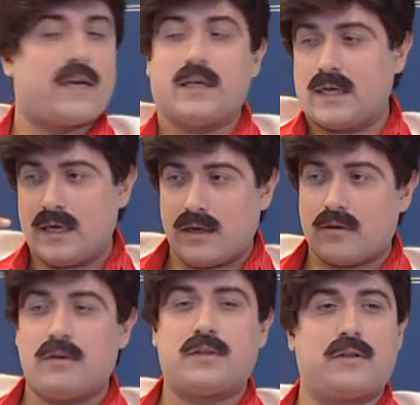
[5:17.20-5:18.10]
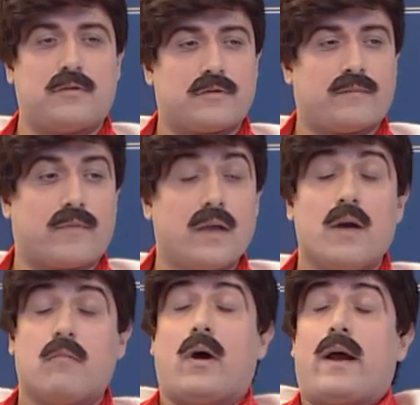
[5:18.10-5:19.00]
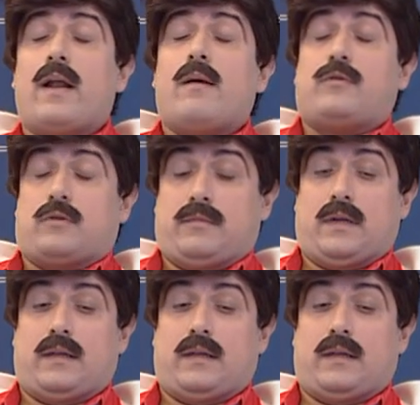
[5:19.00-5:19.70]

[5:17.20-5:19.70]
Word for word: Geçenlerde konuşuyoruz. Muharremcum